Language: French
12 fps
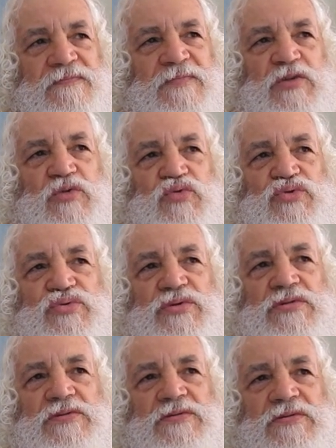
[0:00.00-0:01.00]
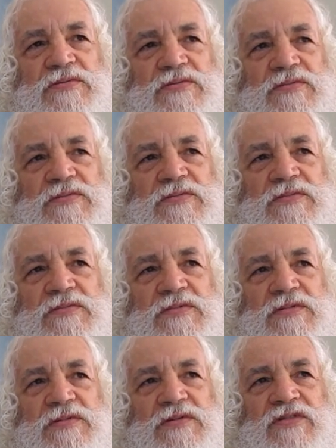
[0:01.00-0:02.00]
Mais toujours,
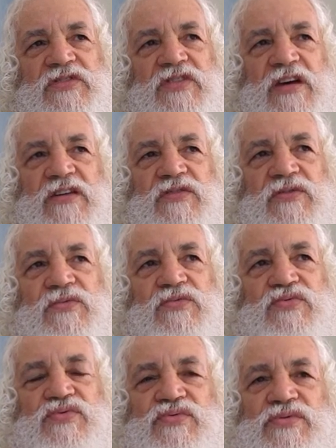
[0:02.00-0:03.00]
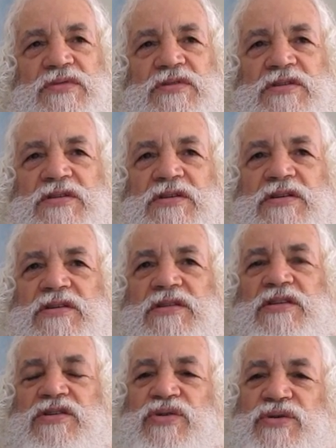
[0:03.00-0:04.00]
ça reste toujours
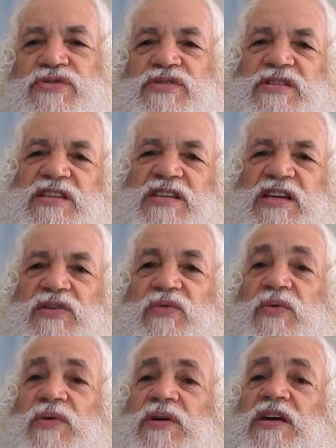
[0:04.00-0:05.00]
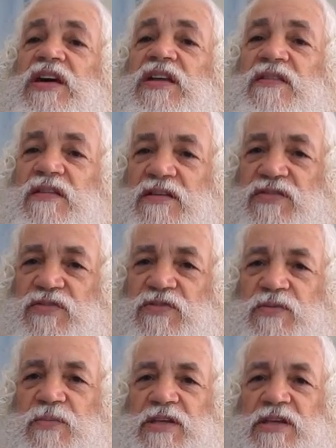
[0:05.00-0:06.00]
des choses qui ont été
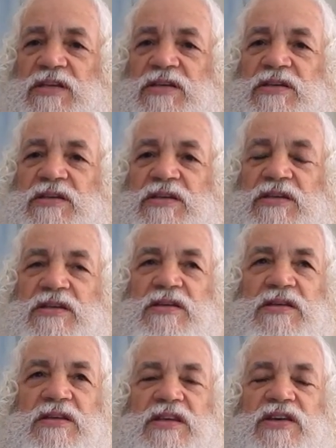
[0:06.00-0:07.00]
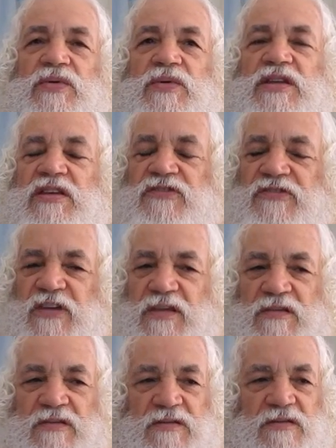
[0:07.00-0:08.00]
semées, qui ont été
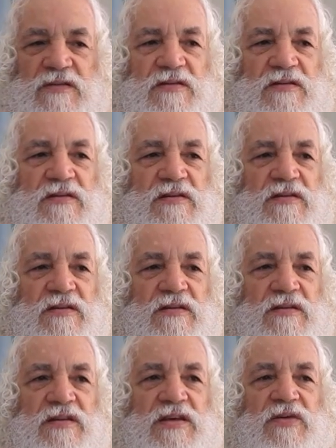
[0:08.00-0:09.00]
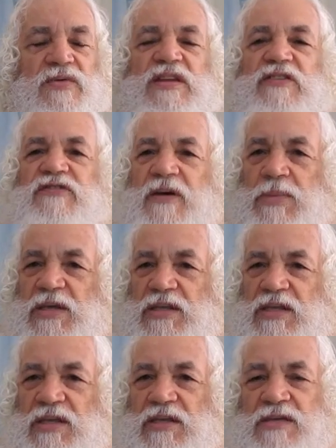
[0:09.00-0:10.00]
faites, qui ont été
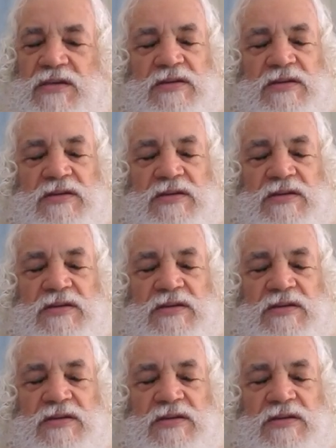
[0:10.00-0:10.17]
fabriquées.